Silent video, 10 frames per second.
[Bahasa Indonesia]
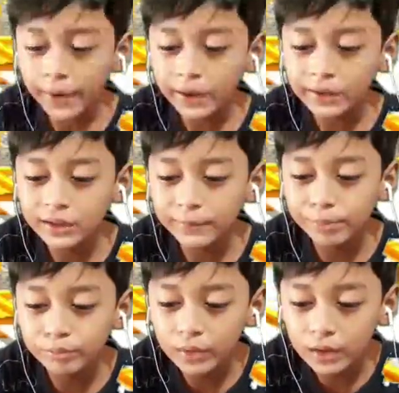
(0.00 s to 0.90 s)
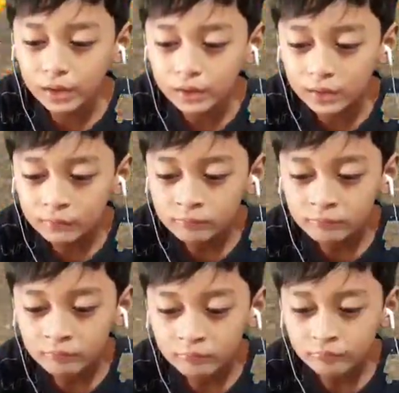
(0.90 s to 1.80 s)
wah ada semangka nih eh
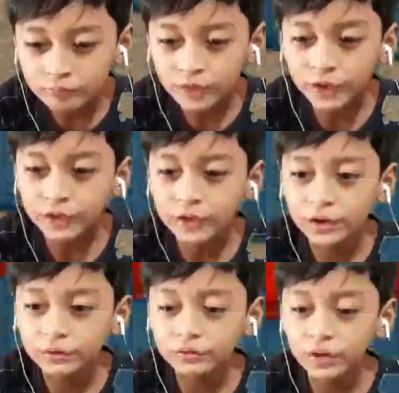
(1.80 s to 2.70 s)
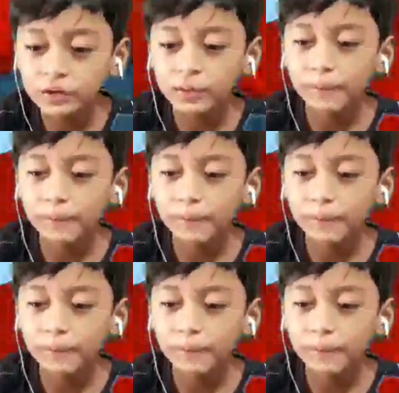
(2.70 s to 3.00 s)
tapi belum tumbuh semangkanya guys